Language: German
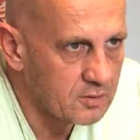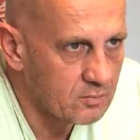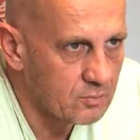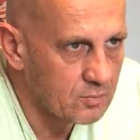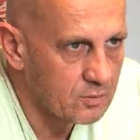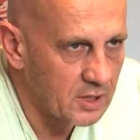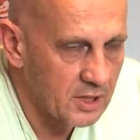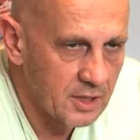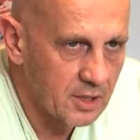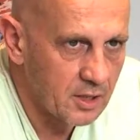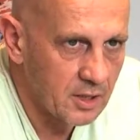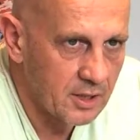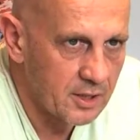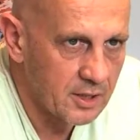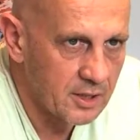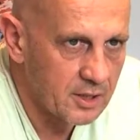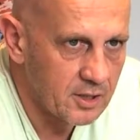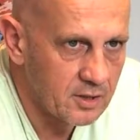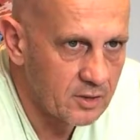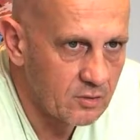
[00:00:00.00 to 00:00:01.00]
wo jeder
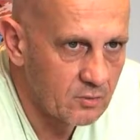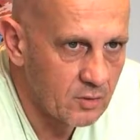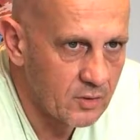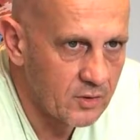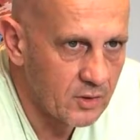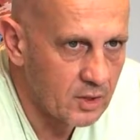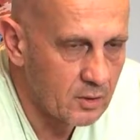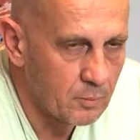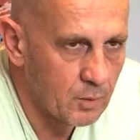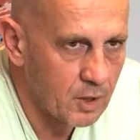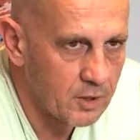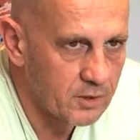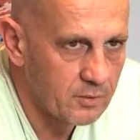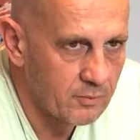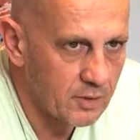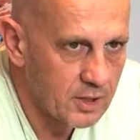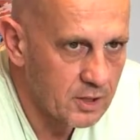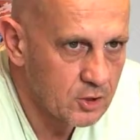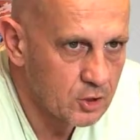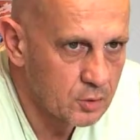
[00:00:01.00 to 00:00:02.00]
eigentlich nur seine Platten
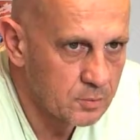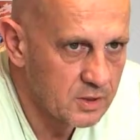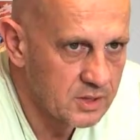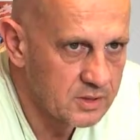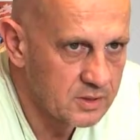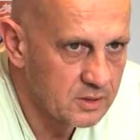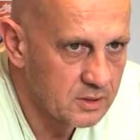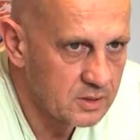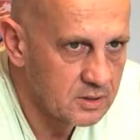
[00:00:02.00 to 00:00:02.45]
weggeschmissen